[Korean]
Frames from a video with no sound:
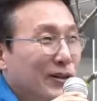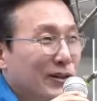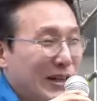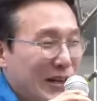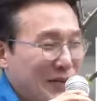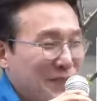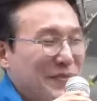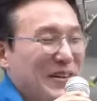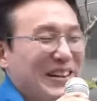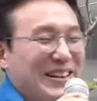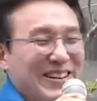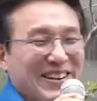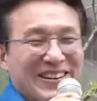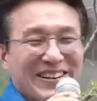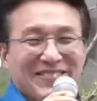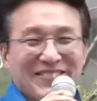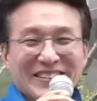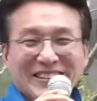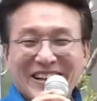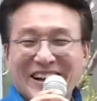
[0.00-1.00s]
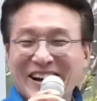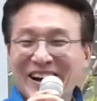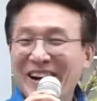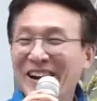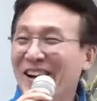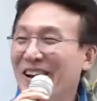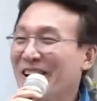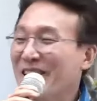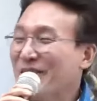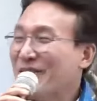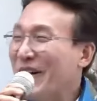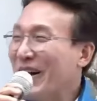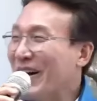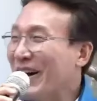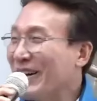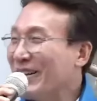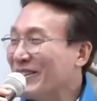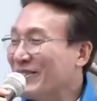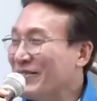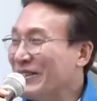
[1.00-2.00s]
김민석입니다.
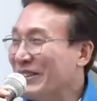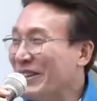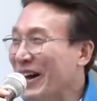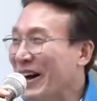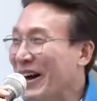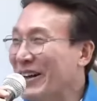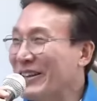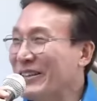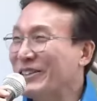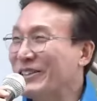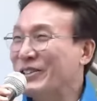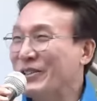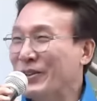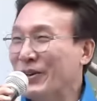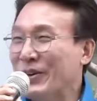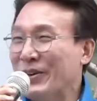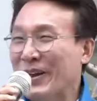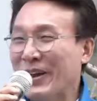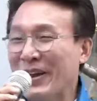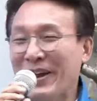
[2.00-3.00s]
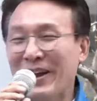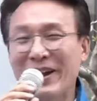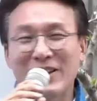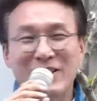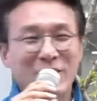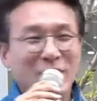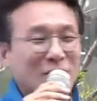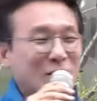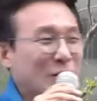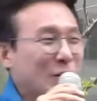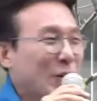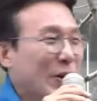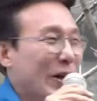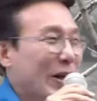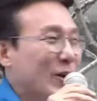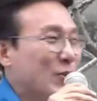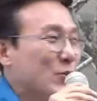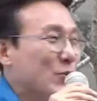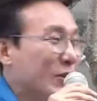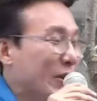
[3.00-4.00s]
반갑습니다. 이 지역에
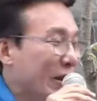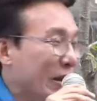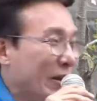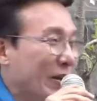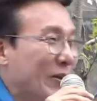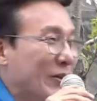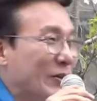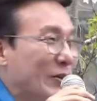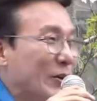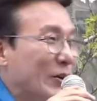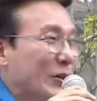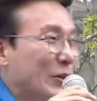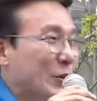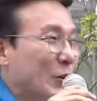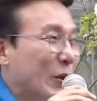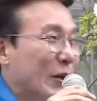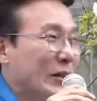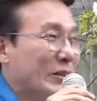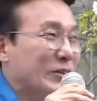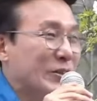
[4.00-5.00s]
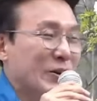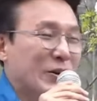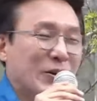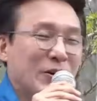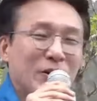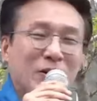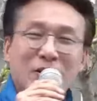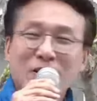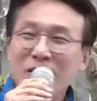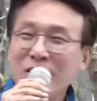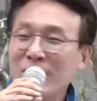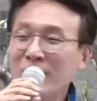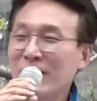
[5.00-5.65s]
여의도의 국회의원, 여의도에서